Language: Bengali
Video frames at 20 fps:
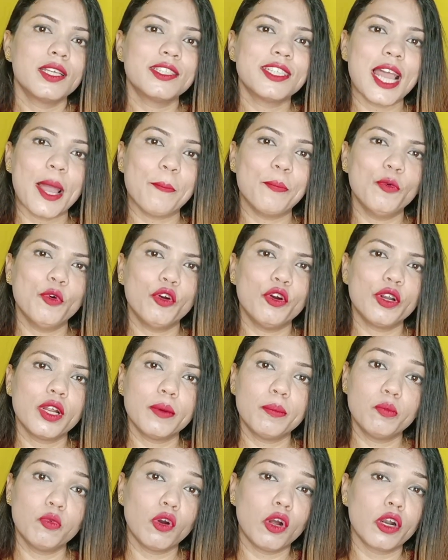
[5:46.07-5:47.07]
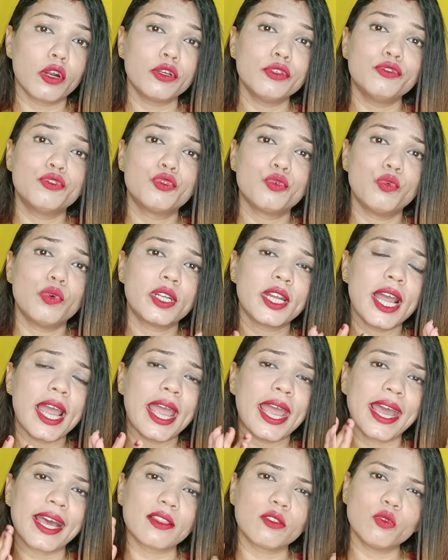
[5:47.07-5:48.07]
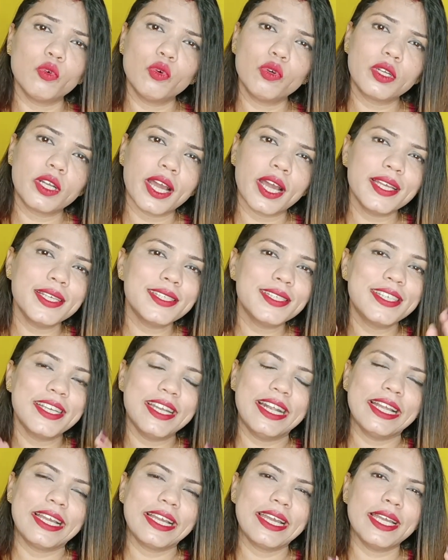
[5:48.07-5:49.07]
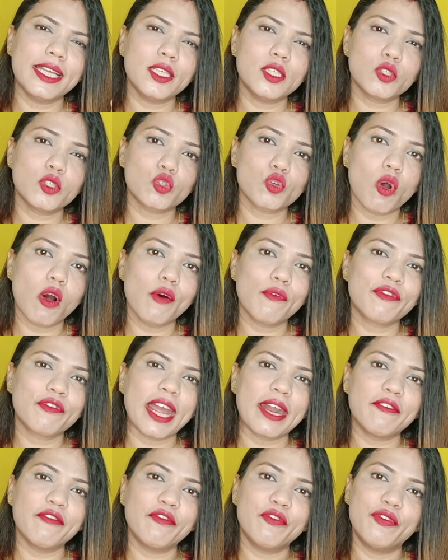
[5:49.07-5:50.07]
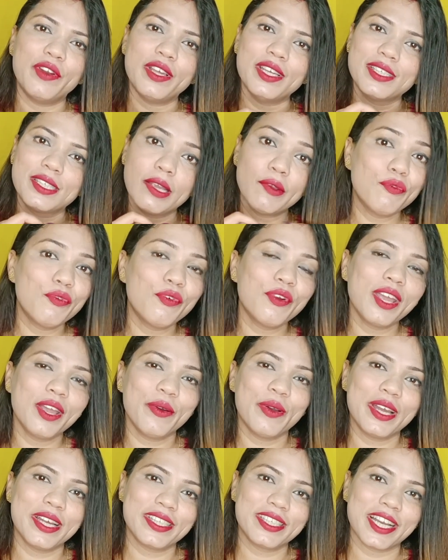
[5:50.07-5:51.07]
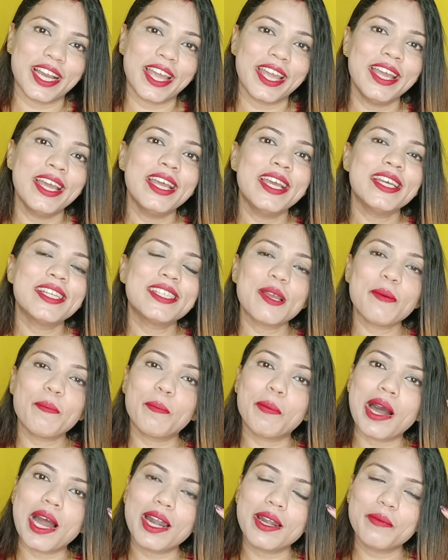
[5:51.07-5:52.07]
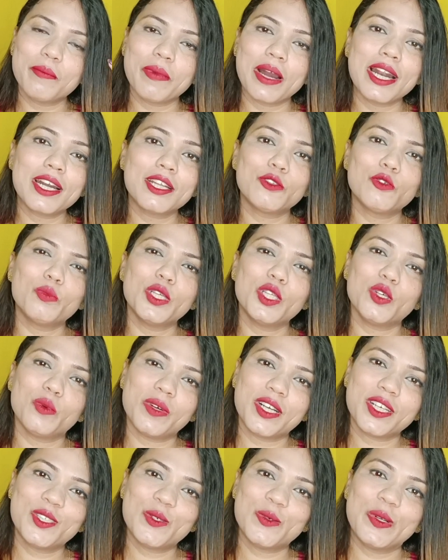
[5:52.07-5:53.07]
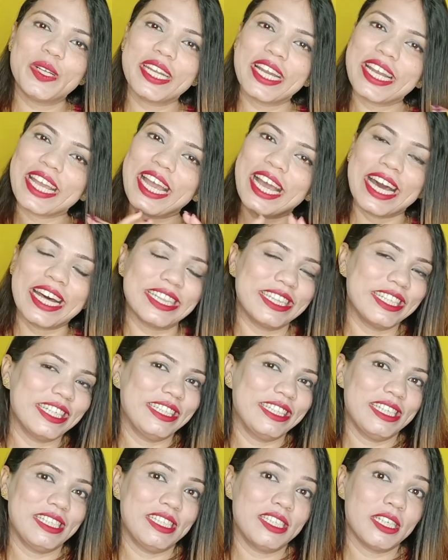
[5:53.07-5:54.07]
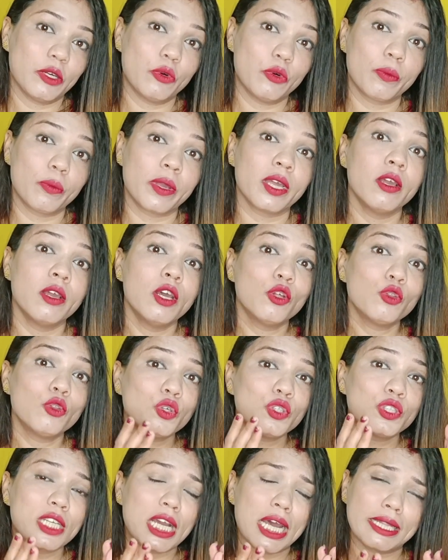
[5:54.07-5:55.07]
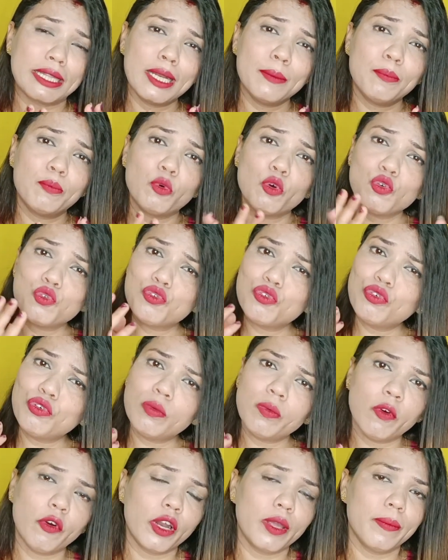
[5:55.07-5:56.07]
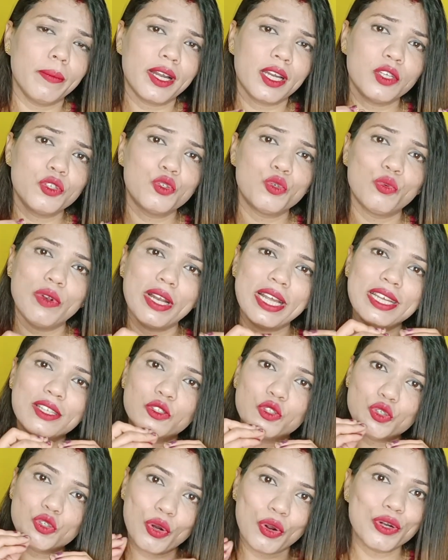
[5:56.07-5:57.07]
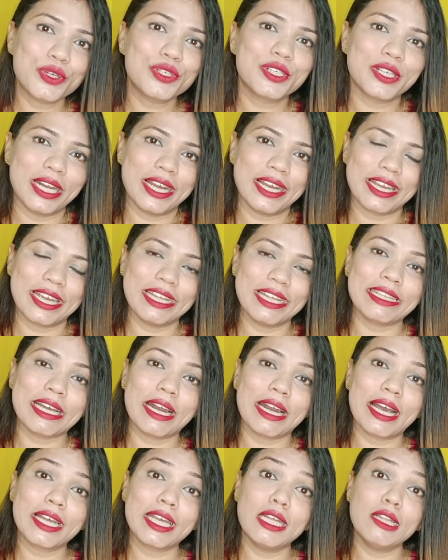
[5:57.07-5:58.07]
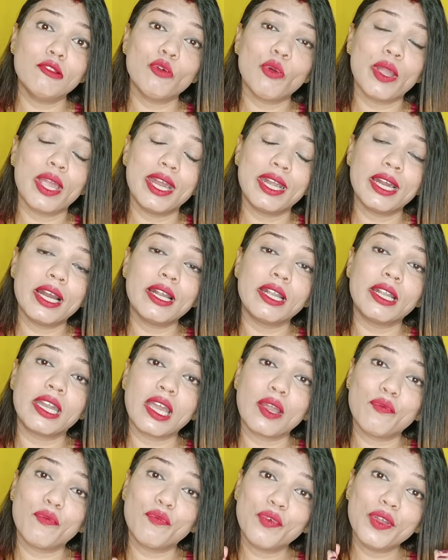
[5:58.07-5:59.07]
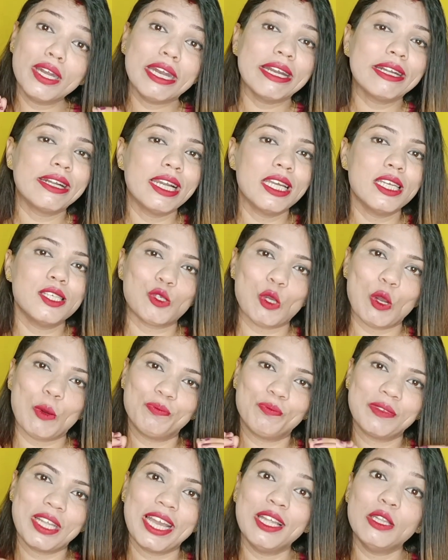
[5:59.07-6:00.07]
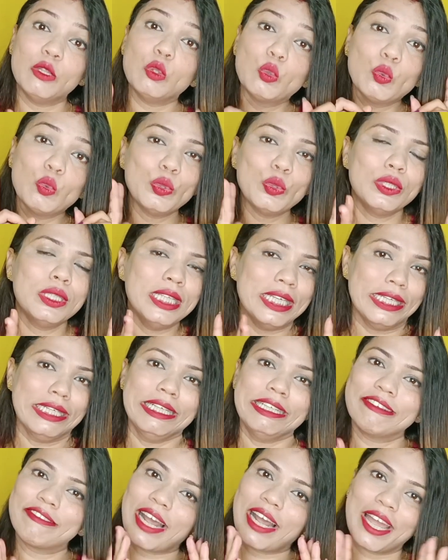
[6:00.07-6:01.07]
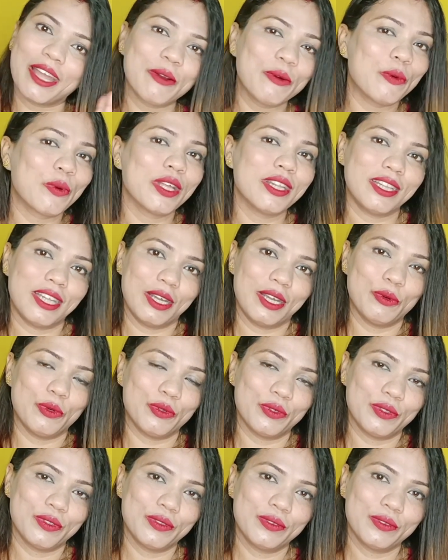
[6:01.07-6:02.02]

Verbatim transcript: শ্যাম্পু করার পর চুলটা এতটাই সিল্কি সফট অ্যান্ড ফ্রিজি ফ্রি হয়ে যায় যে বারবার তুমি তোমার চুলটাকে হাত দিতে ইচ্ছা করবে তো যাদের প্রচুর পরিমাণে চুলে জট লাগে তারা কিন্তু এটা ডেফিনেটলি সপ্তাহে দুদিন ট্রাই করে দেখো